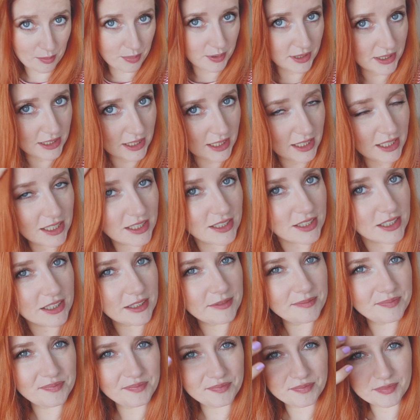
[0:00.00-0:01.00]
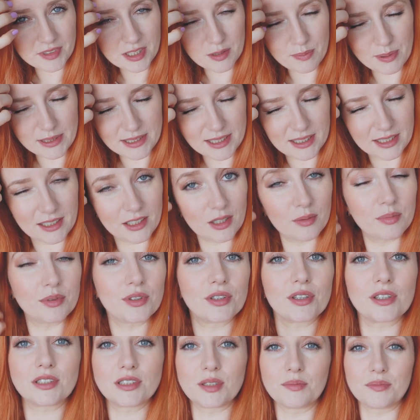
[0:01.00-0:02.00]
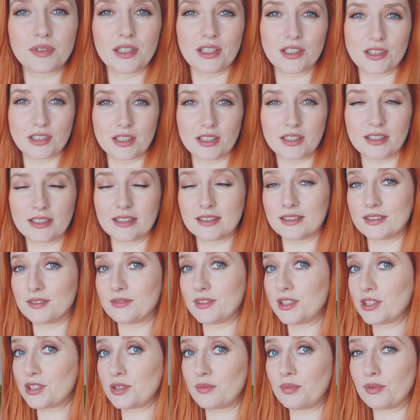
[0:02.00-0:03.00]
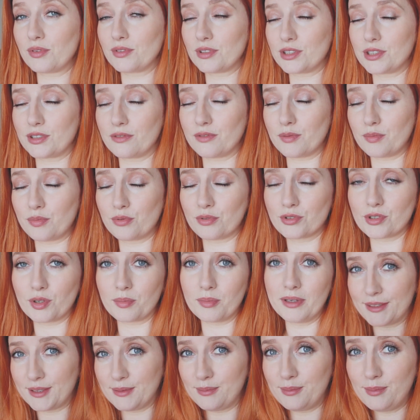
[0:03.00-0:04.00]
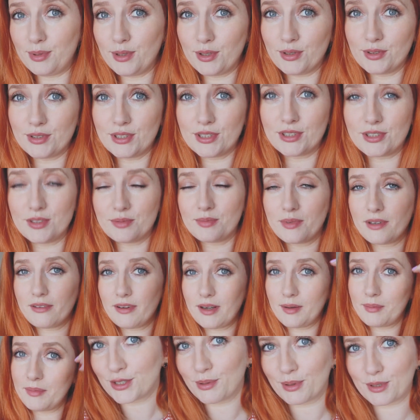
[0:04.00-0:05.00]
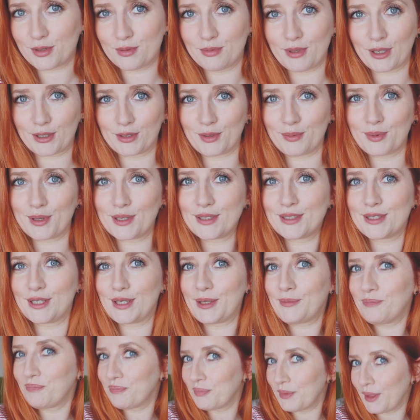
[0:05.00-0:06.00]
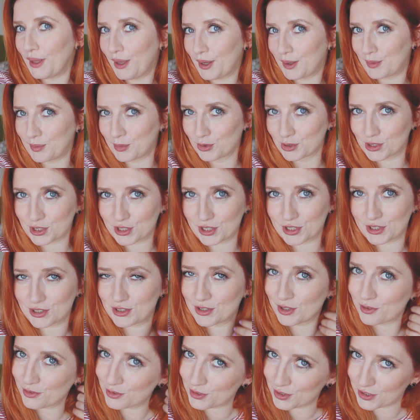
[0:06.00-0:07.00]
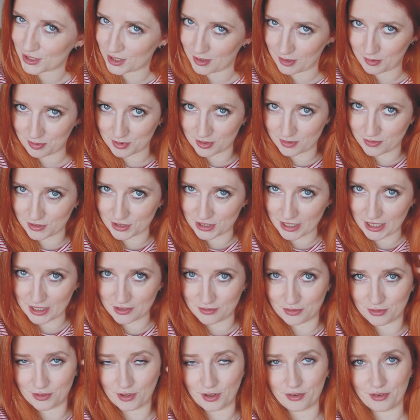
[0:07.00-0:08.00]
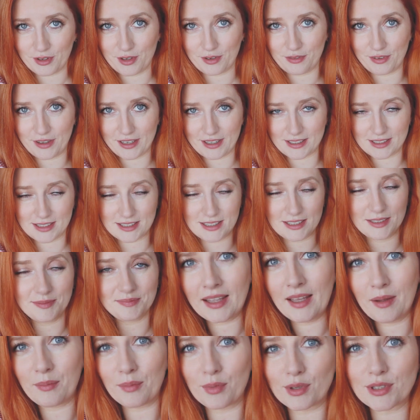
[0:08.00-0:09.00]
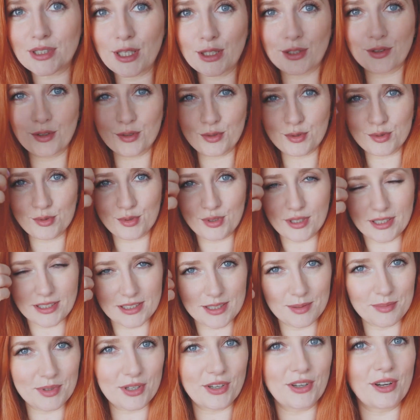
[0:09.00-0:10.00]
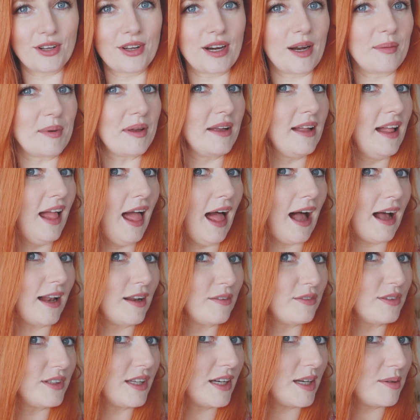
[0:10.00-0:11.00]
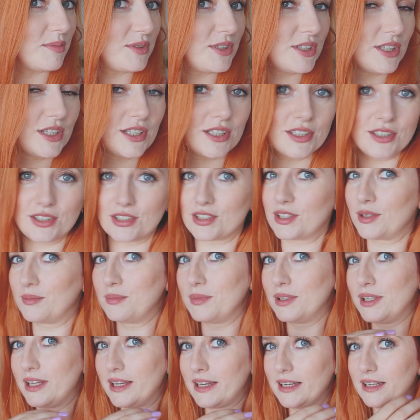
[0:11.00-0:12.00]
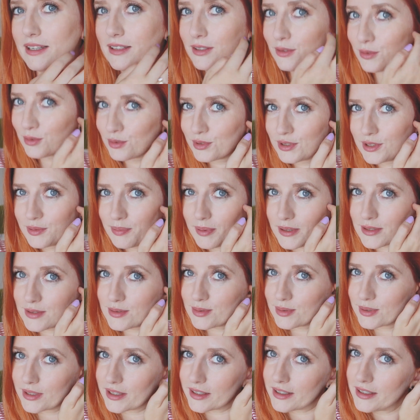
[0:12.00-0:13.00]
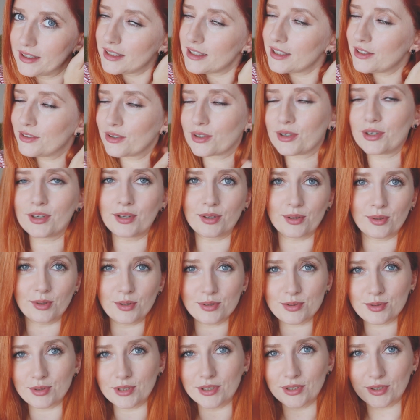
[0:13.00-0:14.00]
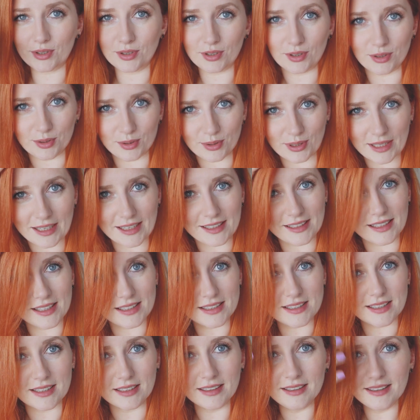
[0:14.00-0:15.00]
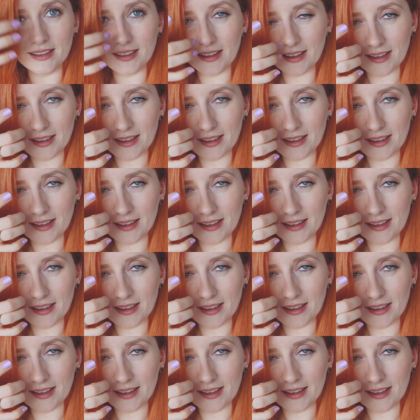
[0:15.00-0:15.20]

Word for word: mi powiedziała, że specjalnie robi trochę ciemniejsze, intensywniejsze, bo one się wypłuczą na tym blondzie, co miałam. Zobaczymy, jak to będzie. Muszę się znowu do siebie przyzwyczaić w nowej wersji. Ostatnio cuduję z tymi kolorami, ale wydaje mi się, że mnie rudy pasuje. I do koloru oczu, i do koloru karnacji